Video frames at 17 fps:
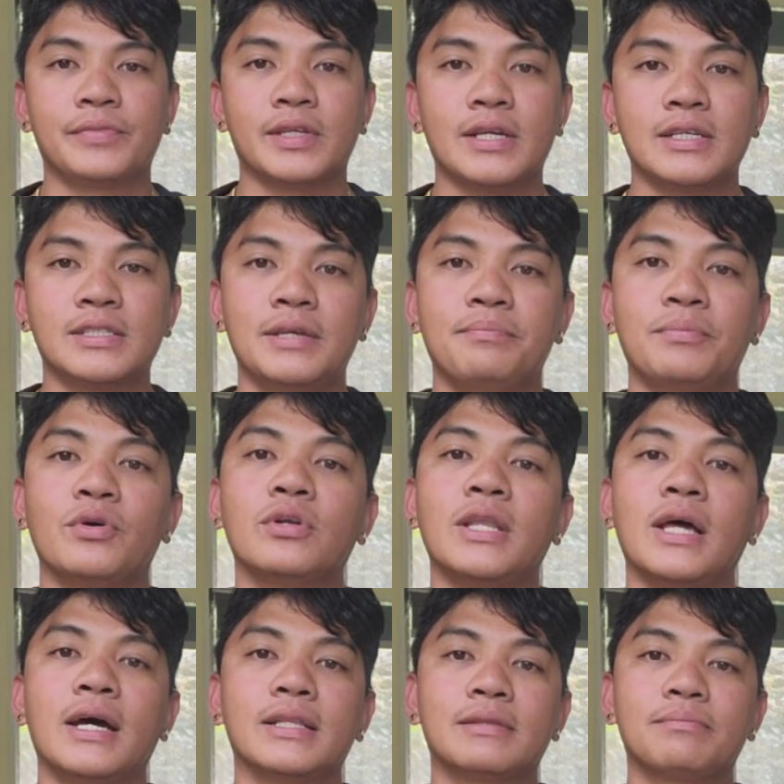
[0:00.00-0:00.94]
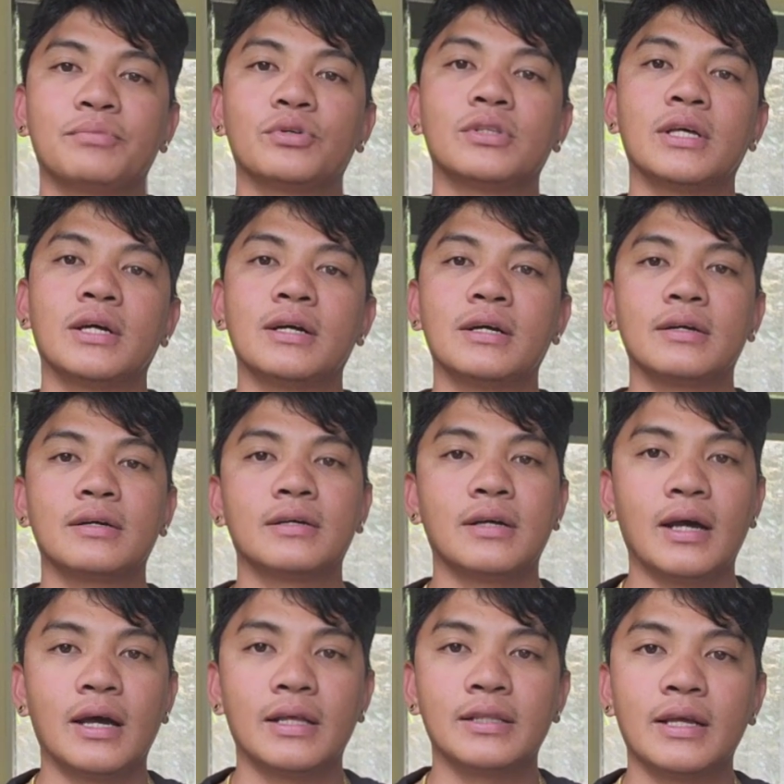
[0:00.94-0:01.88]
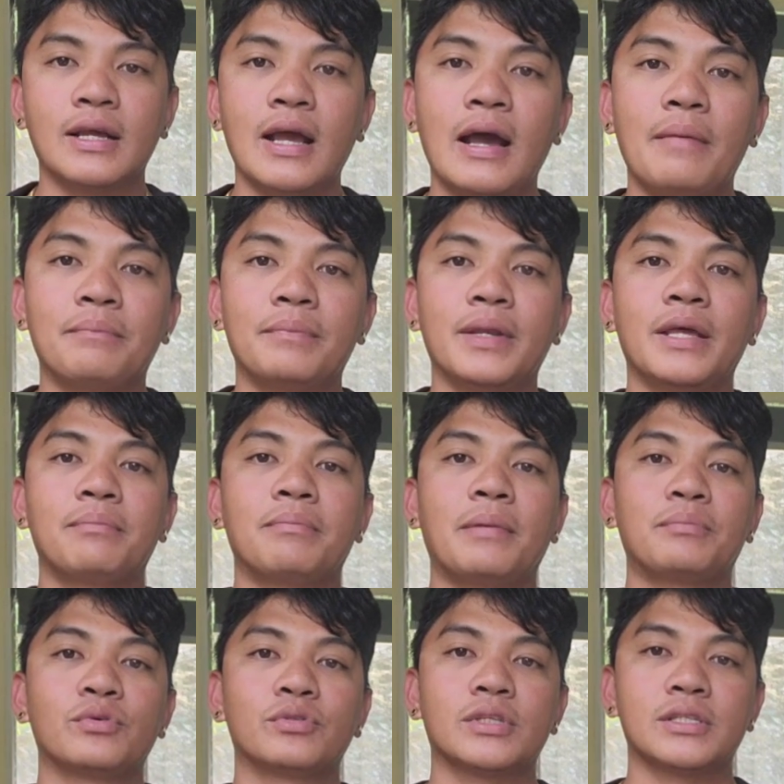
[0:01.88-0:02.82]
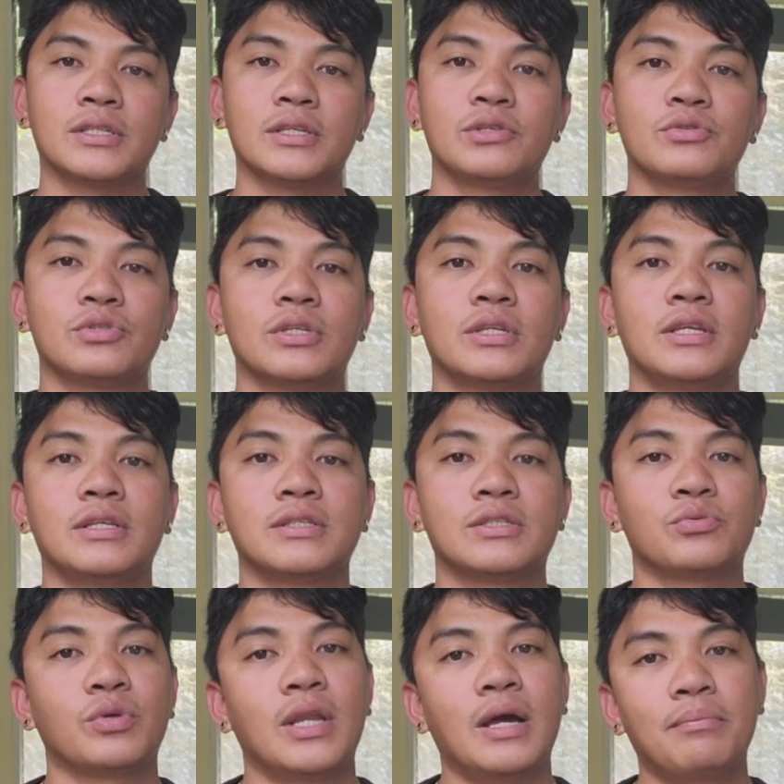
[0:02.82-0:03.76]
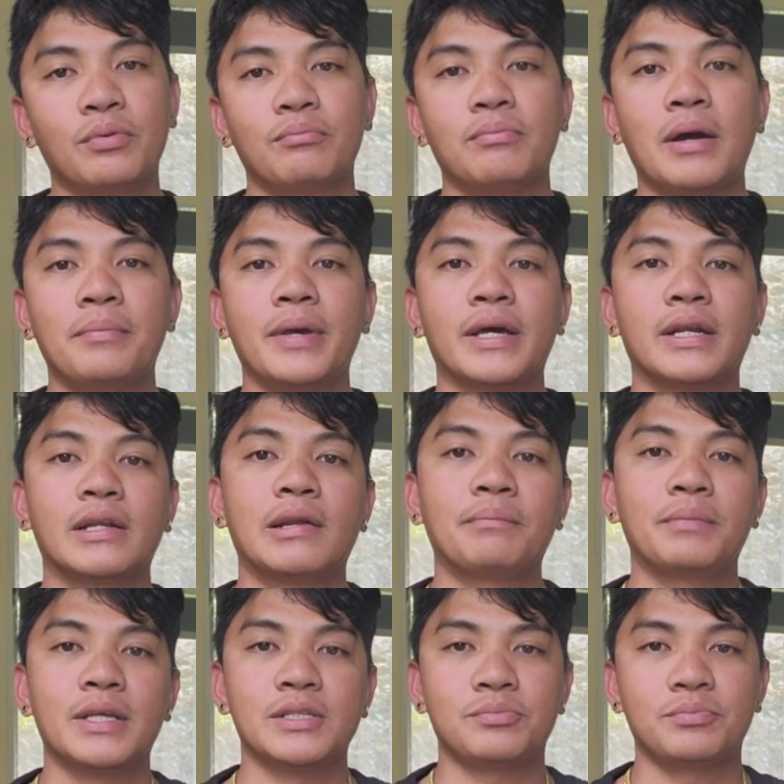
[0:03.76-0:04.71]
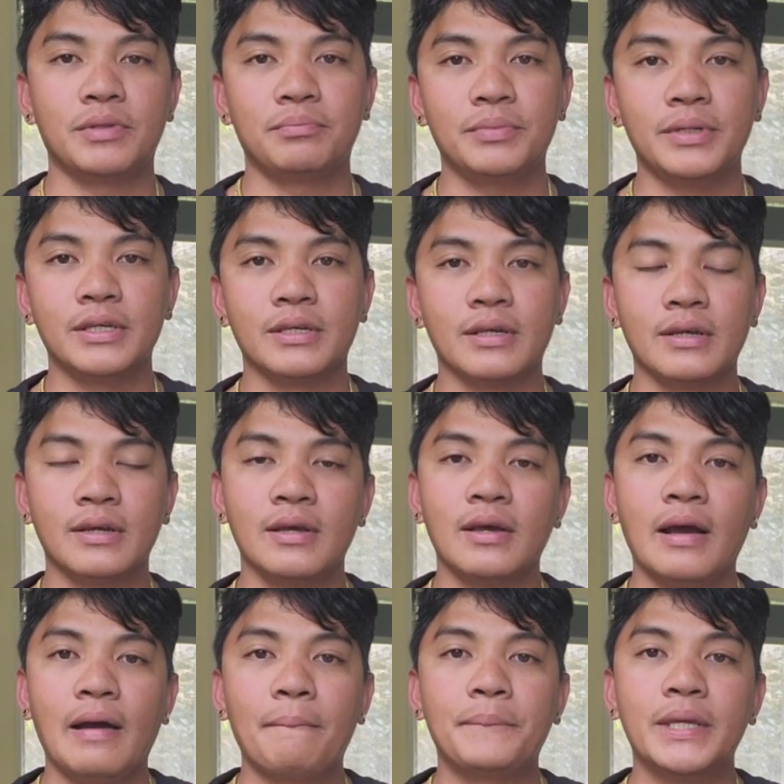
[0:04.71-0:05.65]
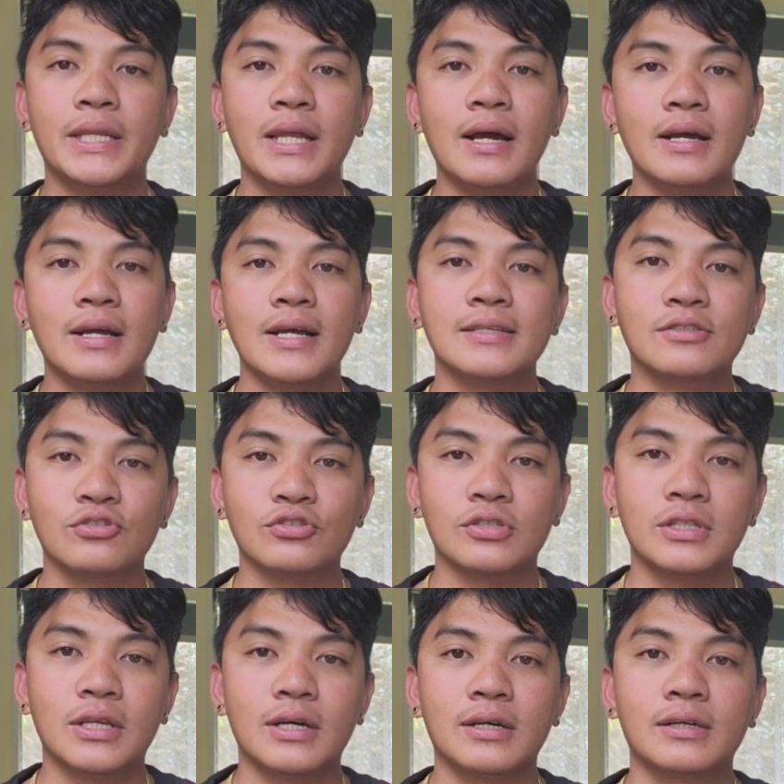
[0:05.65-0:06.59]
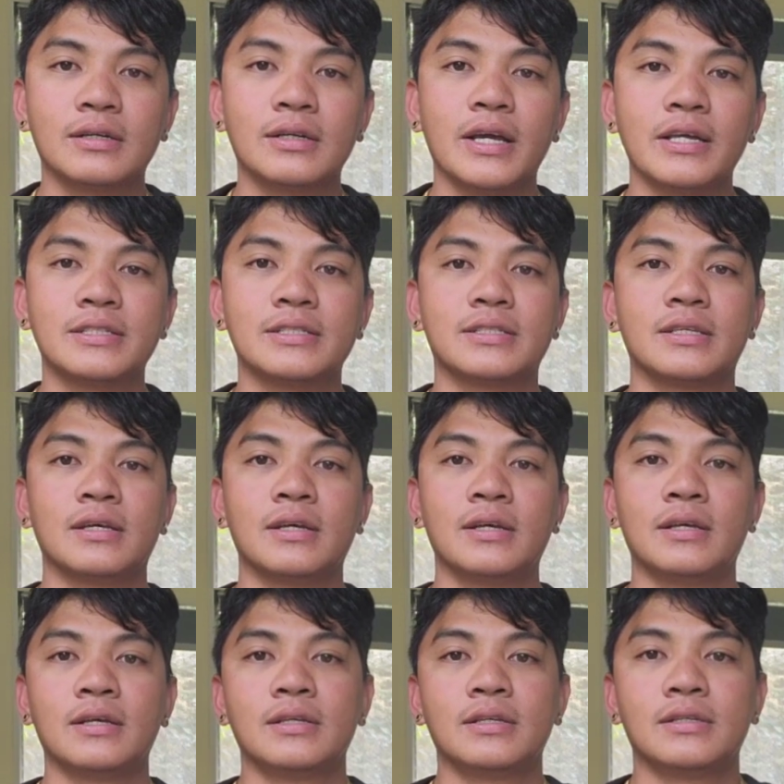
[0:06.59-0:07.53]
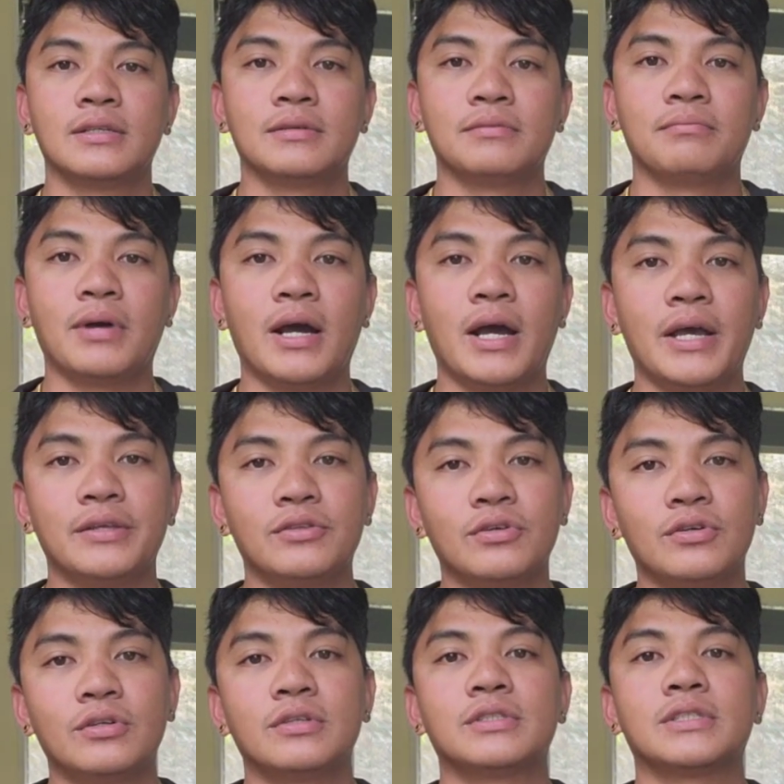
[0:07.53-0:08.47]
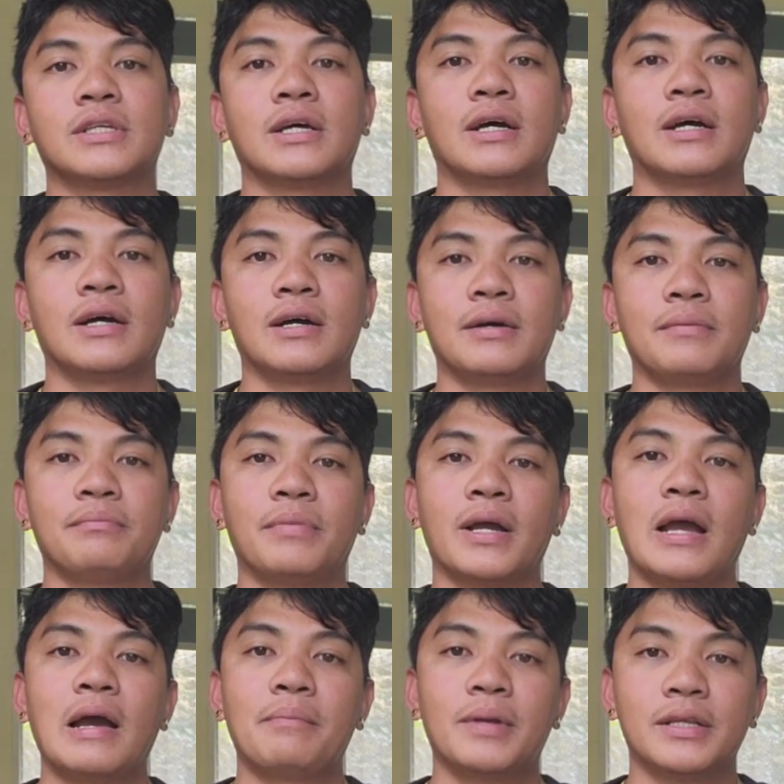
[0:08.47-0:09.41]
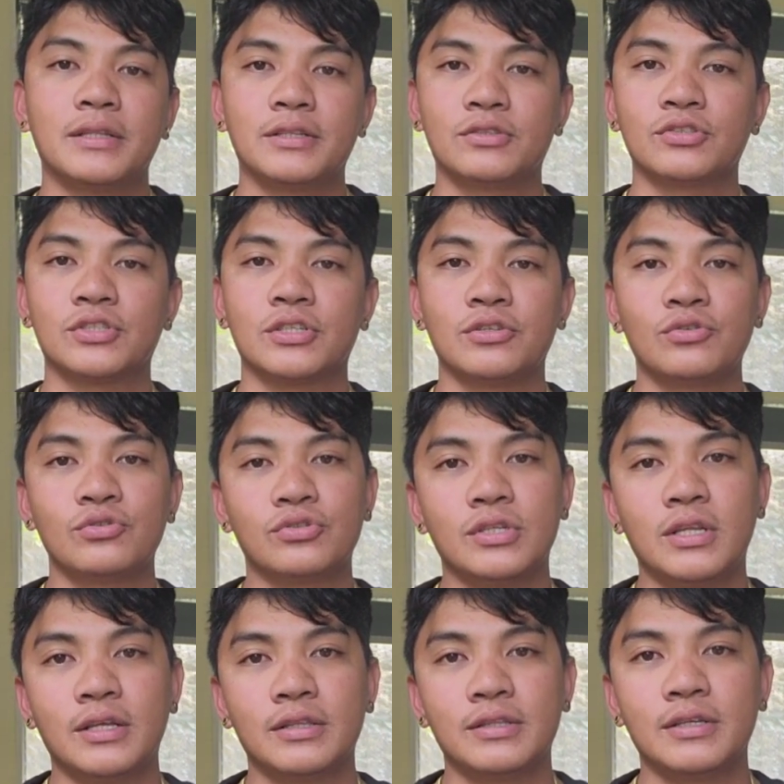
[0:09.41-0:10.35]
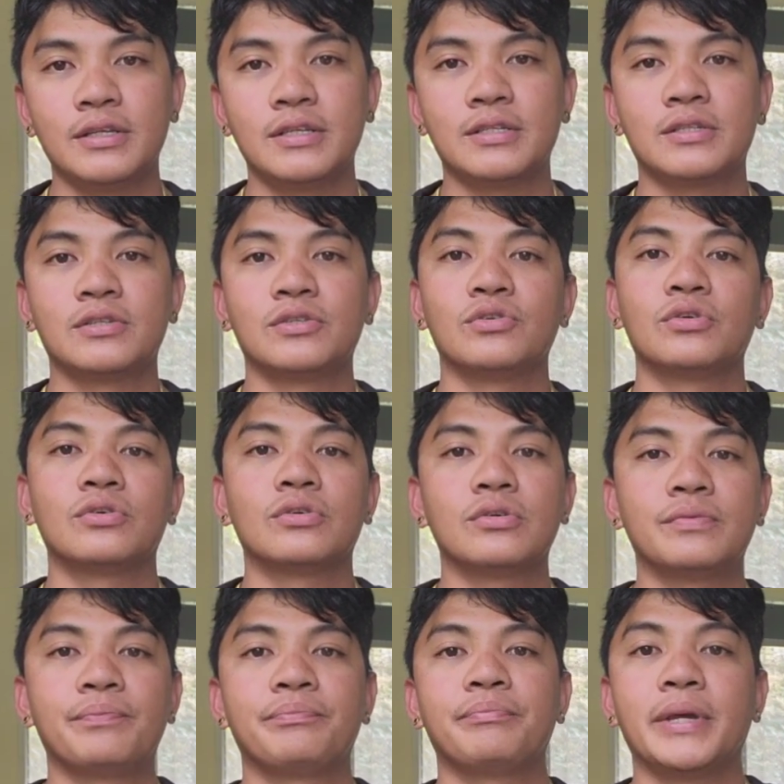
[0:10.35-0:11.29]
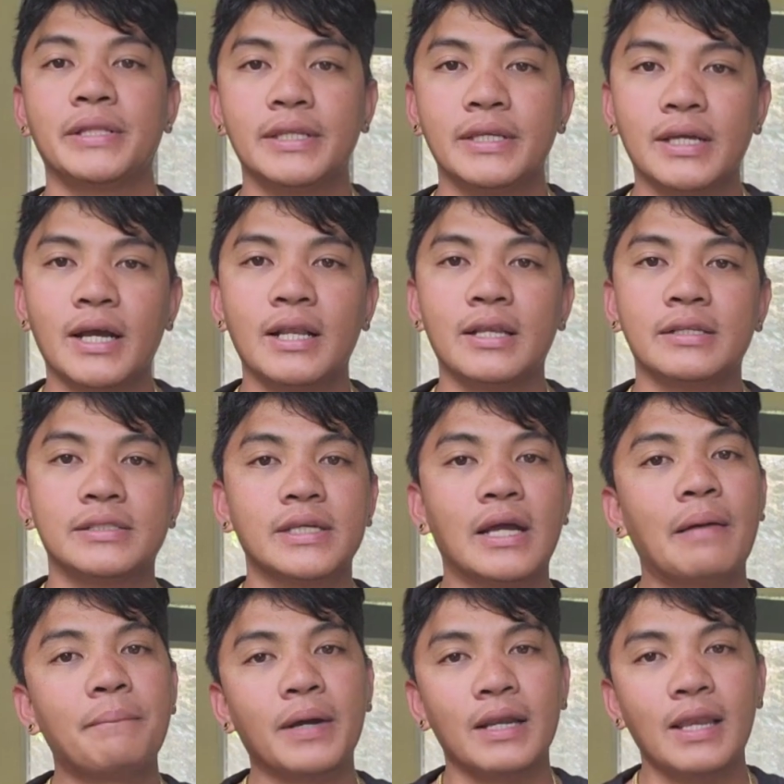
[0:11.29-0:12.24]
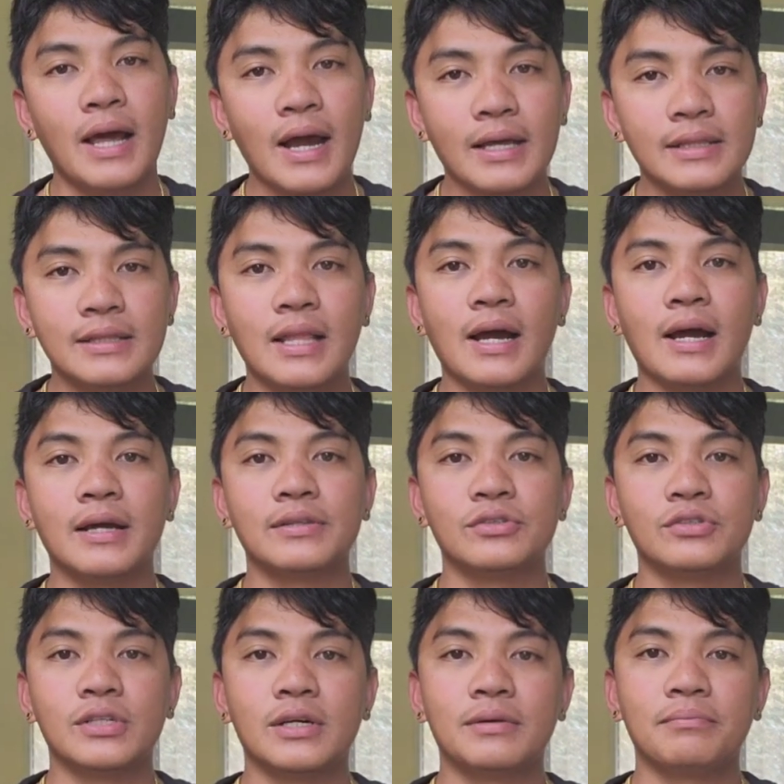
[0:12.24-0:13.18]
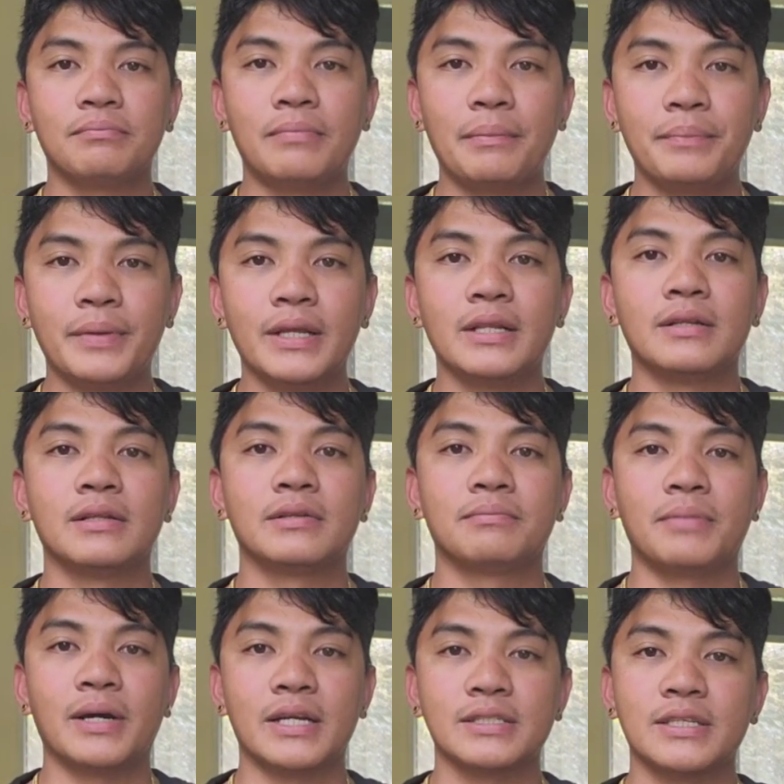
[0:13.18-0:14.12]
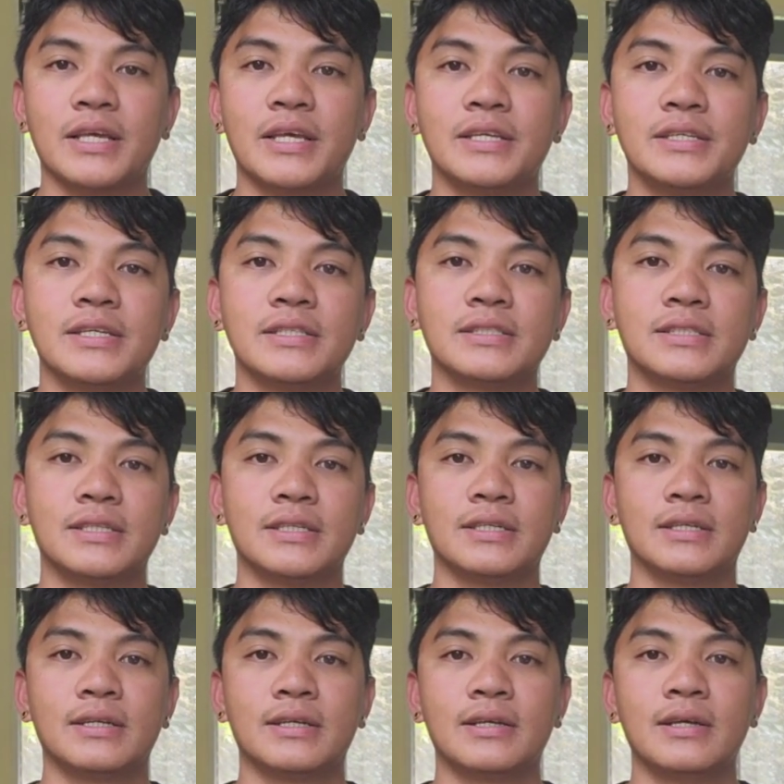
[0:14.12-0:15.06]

kasi po lahat po ng uh, ah, nag apply papunta sa New Zealand is wala pong babayaran na placement fee. Ang pinakagastos lang guys mga idol sa pag-apply dito sa New Zealand is yung medical tsaka paglakad-lakad nyo ng papel para sa agency.